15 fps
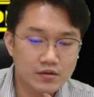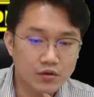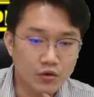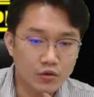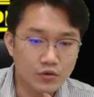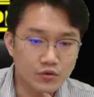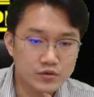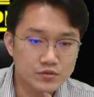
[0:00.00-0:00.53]

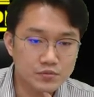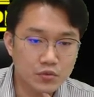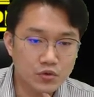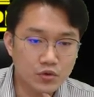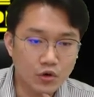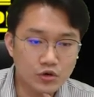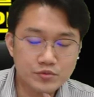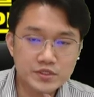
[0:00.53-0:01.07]
어,
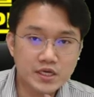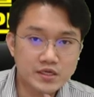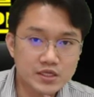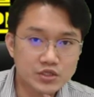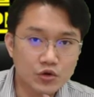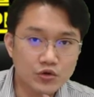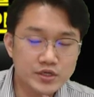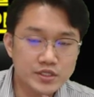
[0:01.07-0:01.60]
뭐 어렵지
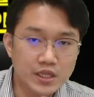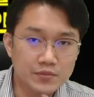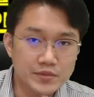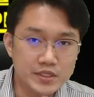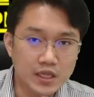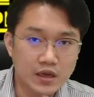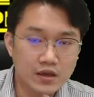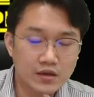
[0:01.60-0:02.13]
않게 접근이
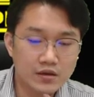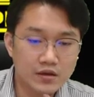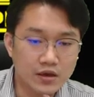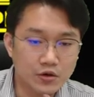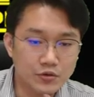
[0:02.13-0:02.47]
됩니다 예,